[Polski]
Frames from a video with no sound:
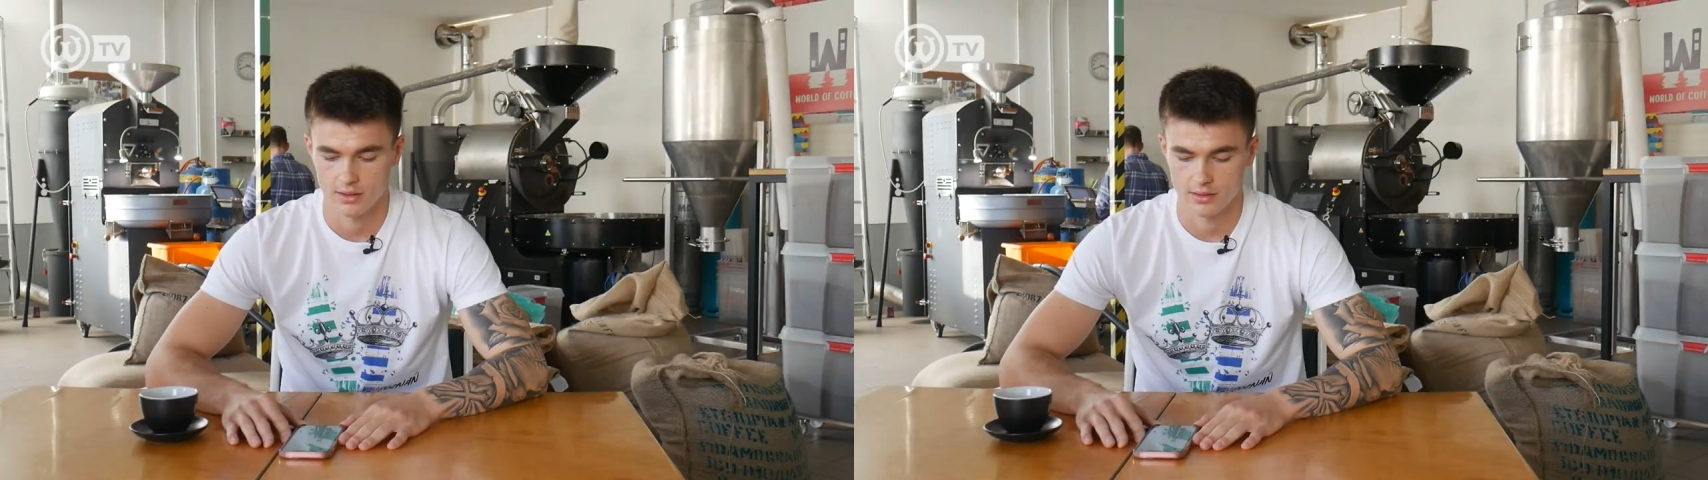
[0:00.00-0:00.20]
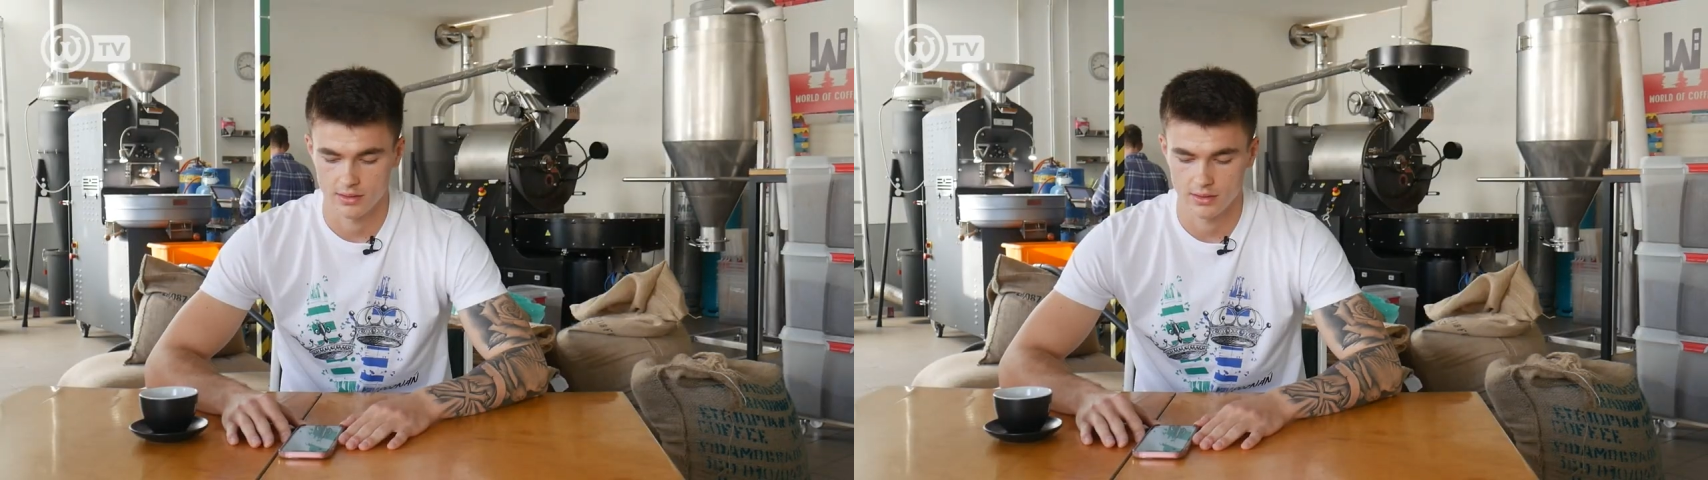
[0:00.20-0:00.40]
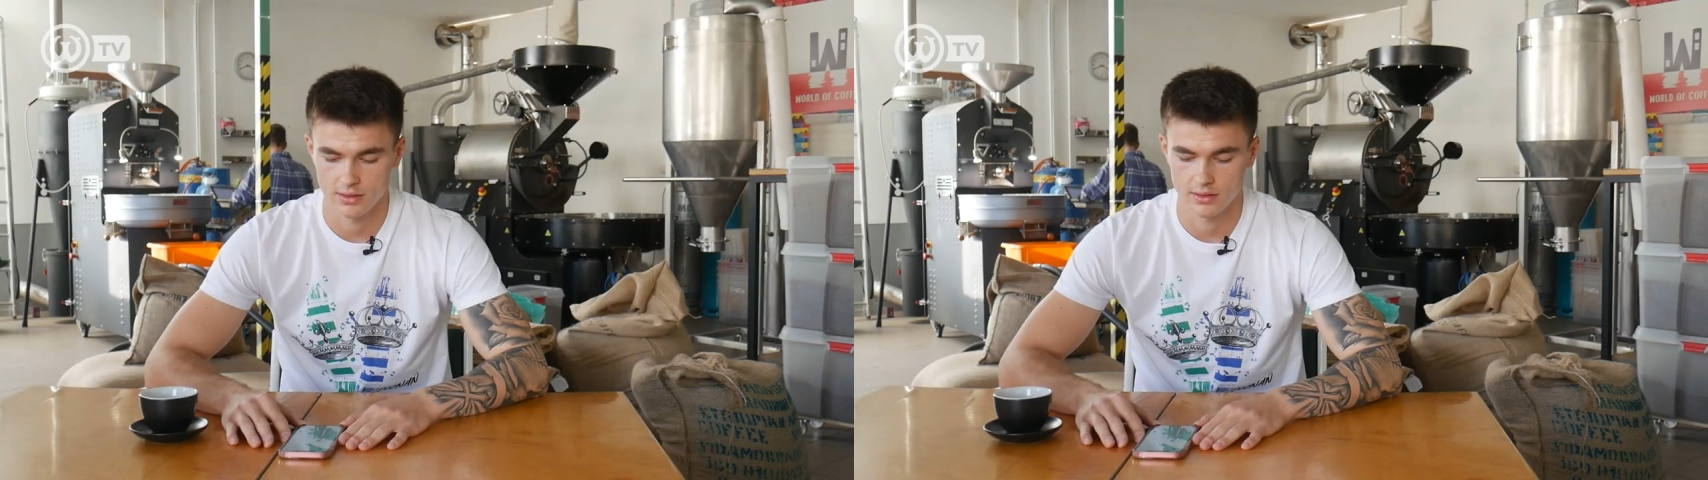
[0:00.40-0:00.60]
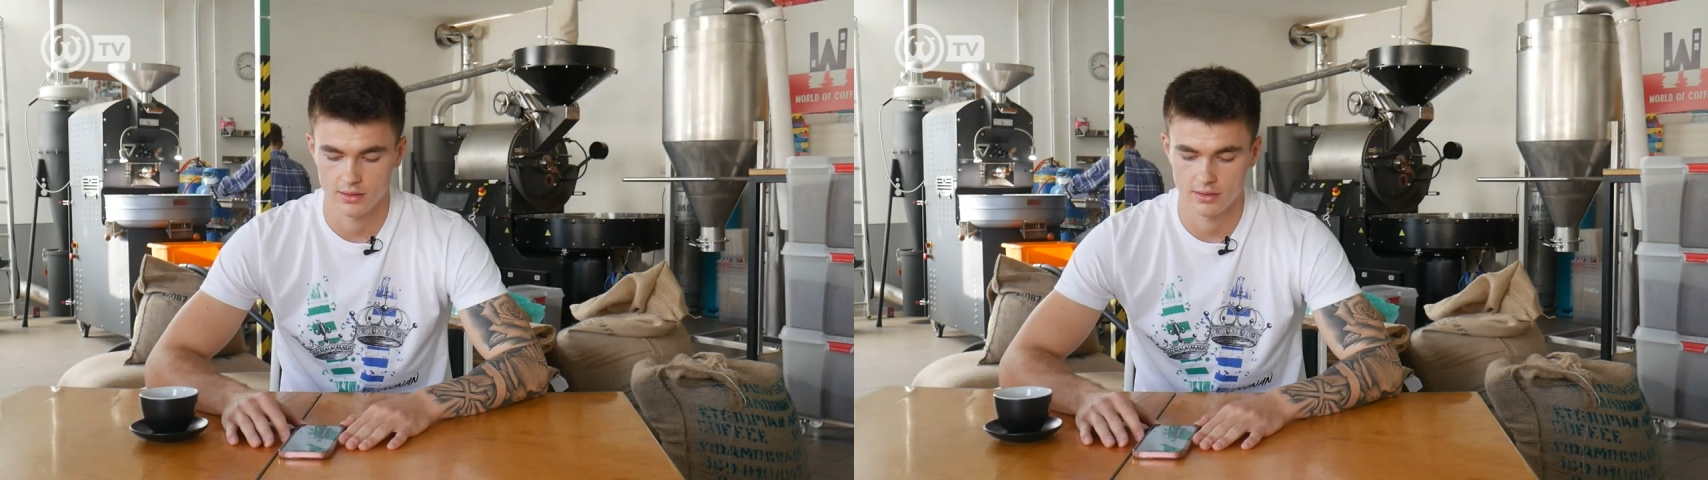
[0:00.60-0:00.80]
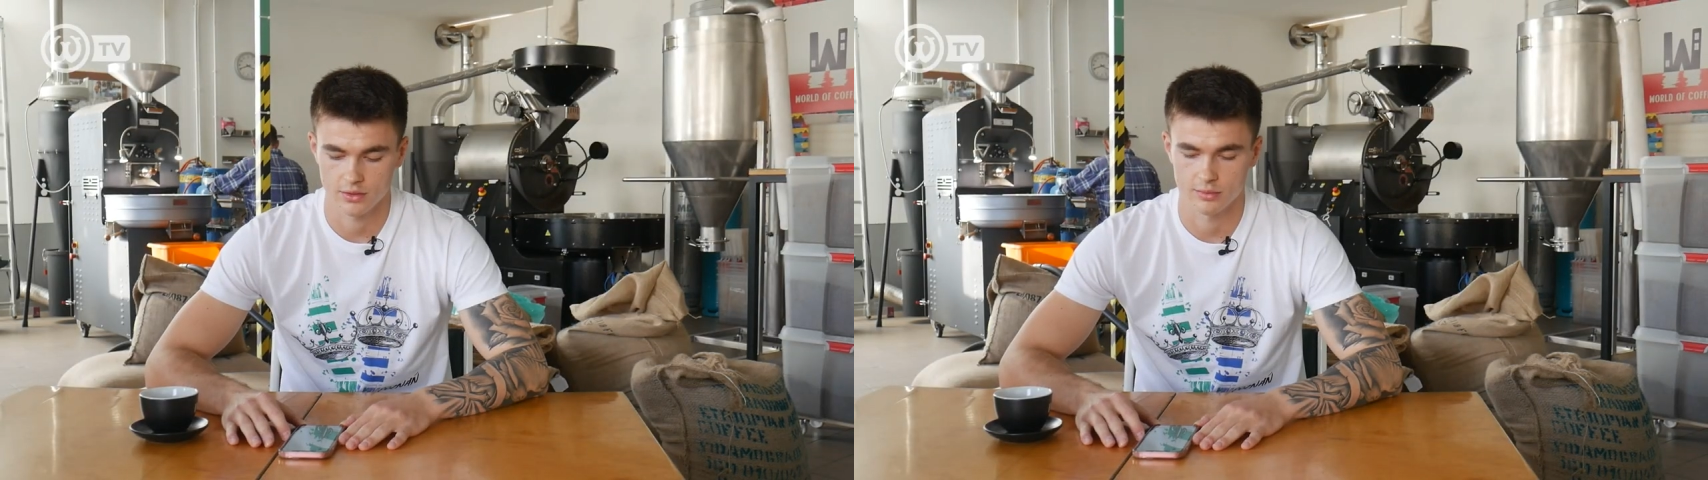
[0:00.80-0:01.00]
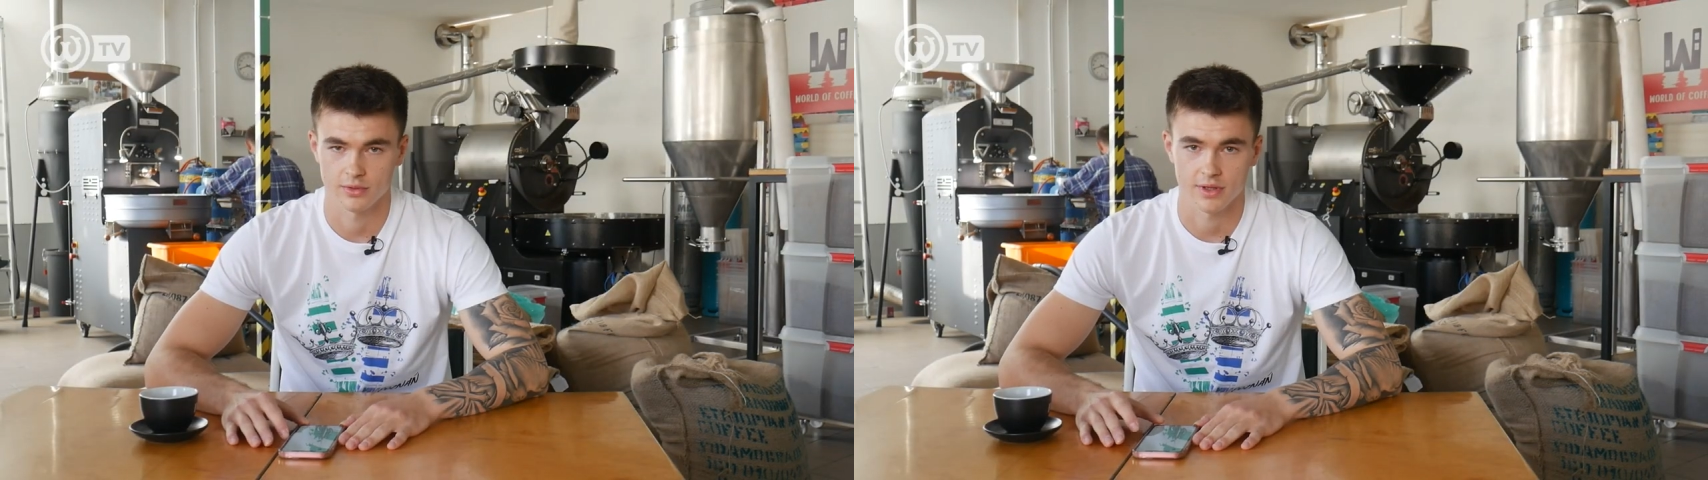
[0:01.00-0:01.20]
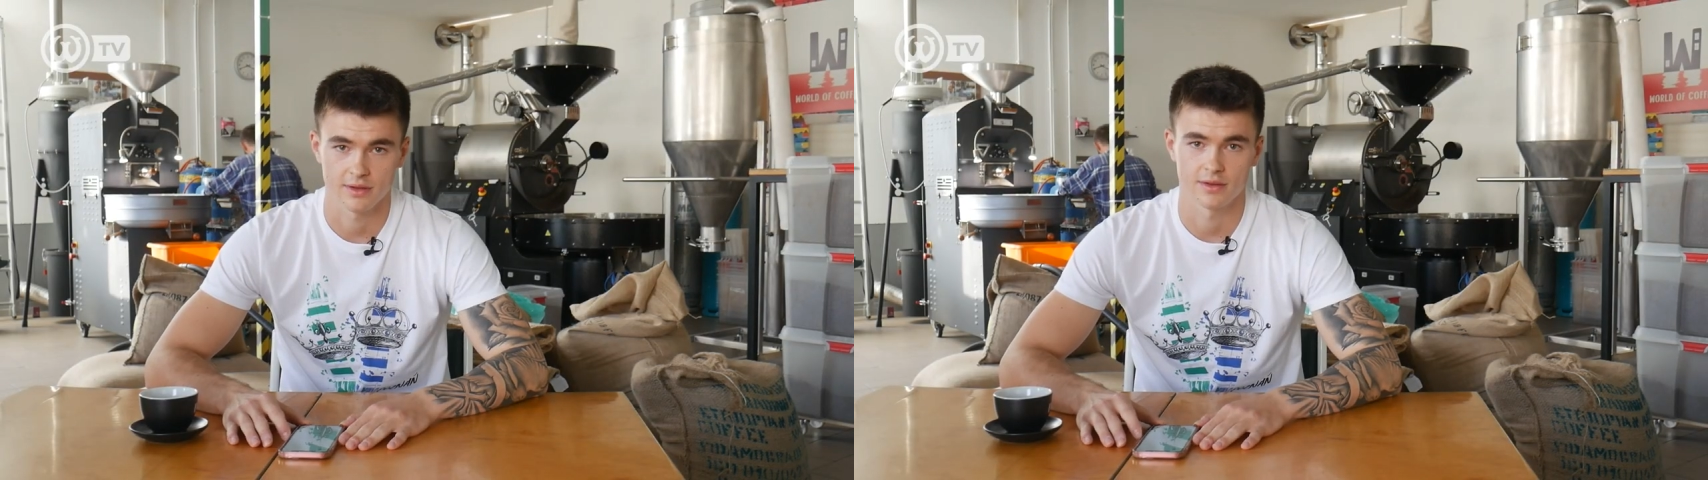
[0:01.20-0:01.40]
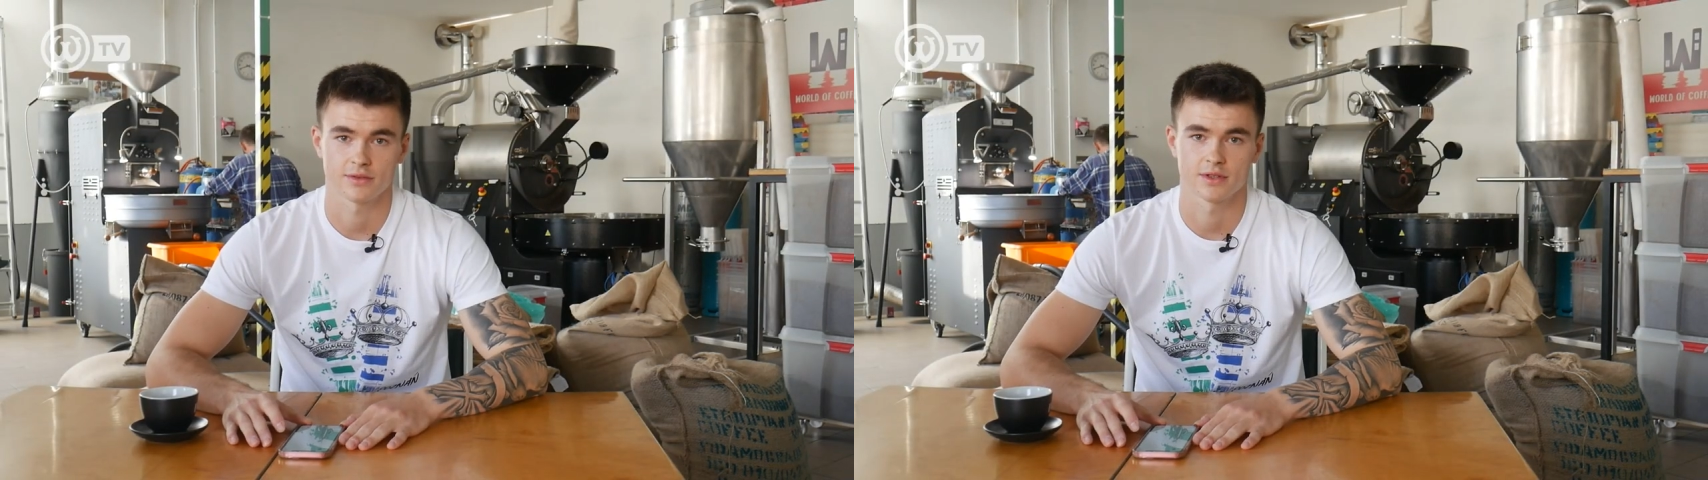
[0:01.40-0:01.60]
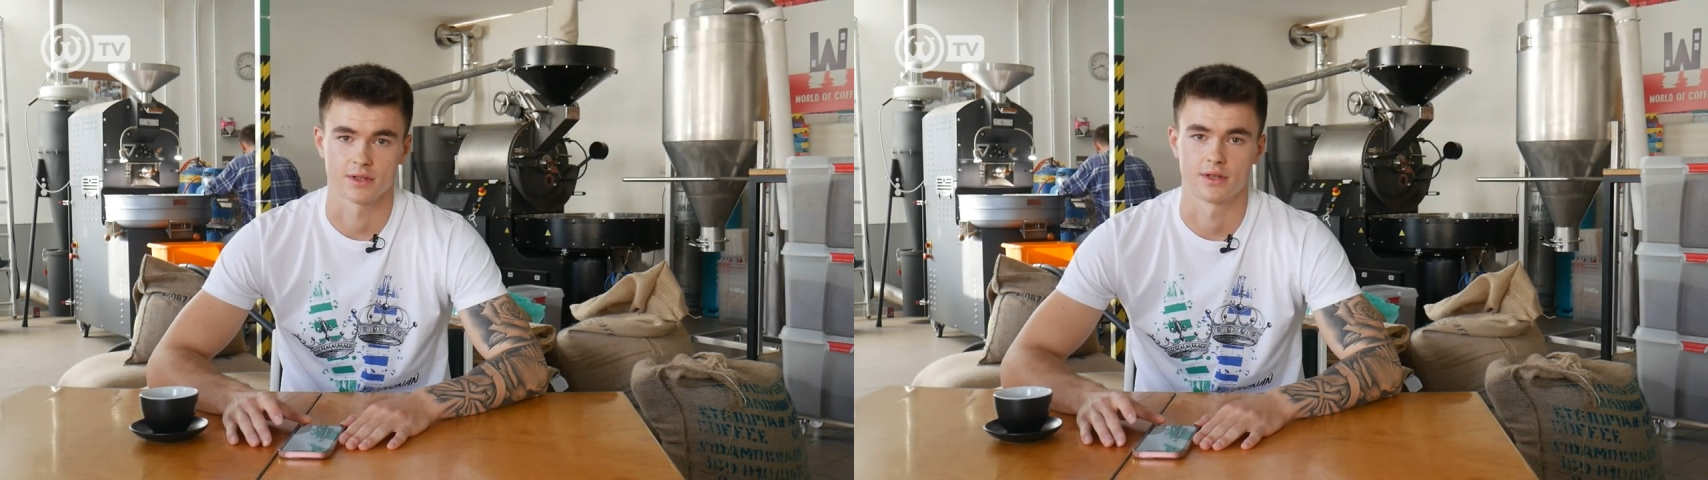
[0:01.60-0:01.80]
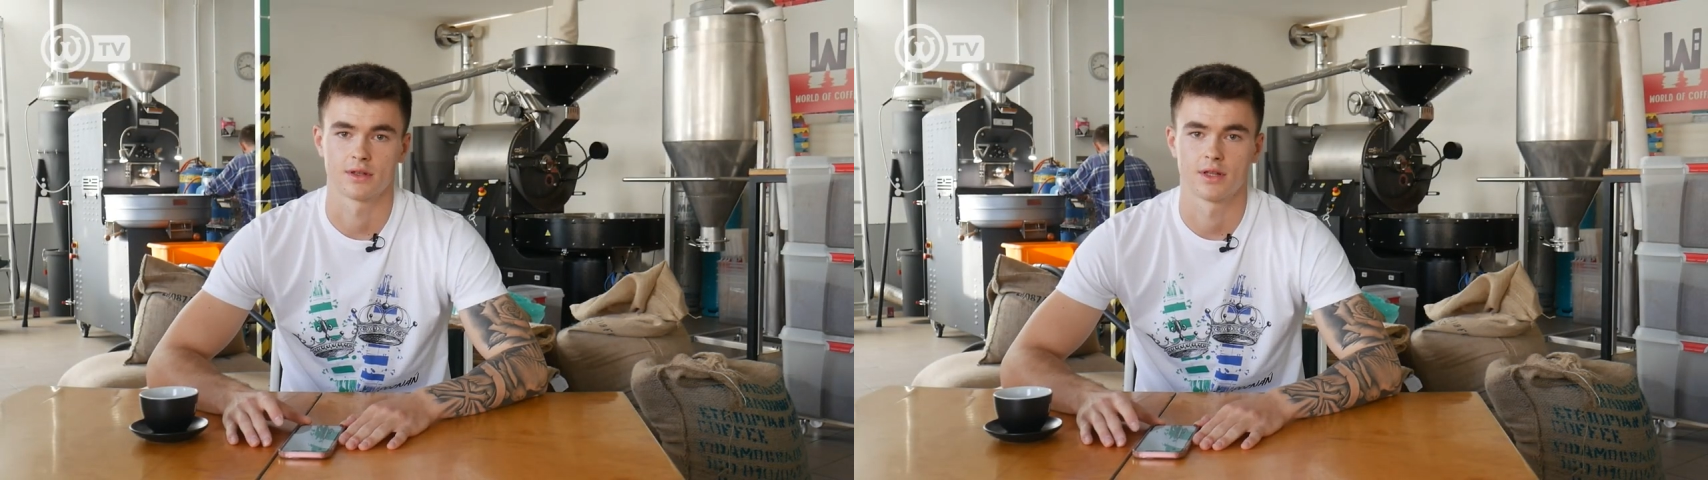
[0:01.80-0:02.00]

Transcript: I, I, to był taki zawsze